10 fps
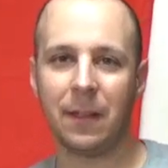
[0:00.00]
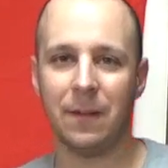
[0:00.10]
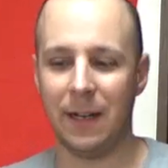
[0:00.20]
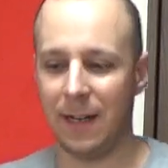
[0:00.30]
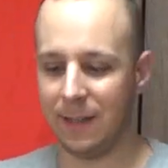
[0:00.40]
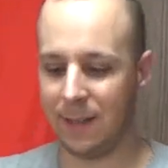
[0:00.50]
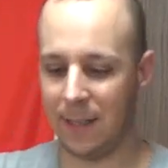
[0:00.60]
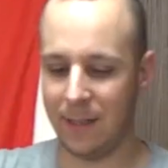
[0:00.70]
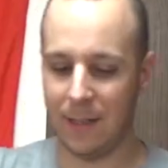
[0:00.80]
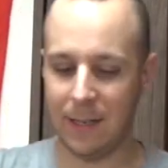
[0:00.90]
まだ安
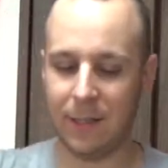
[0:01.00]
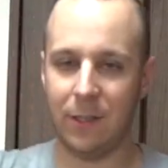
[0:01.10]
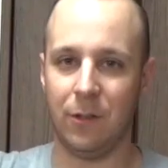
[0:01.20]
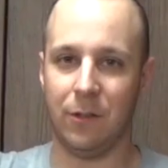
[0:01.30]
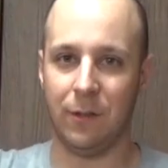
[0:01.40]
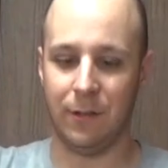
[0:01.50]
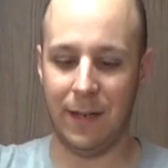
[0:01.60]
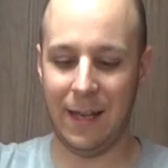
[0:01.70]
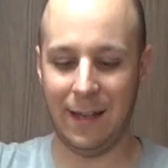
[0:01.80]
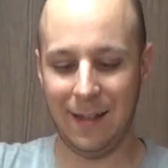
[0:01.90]
全ですよ
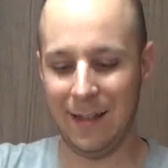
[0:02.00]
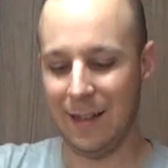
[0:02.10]
ね